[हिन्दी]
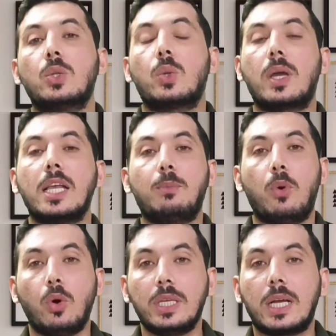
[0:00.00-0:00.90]
तो गैस
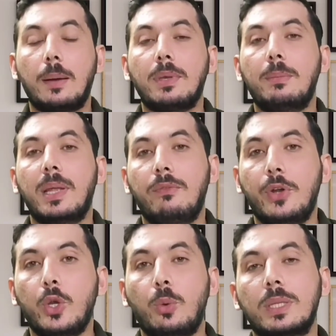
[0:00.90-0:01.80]
बहुत ही काम की मैंने
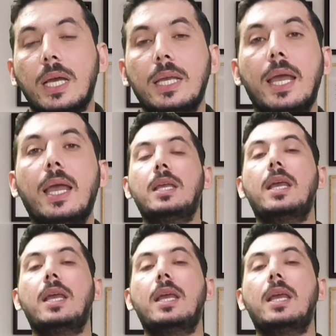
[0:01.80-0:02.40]
वीडियो बताई है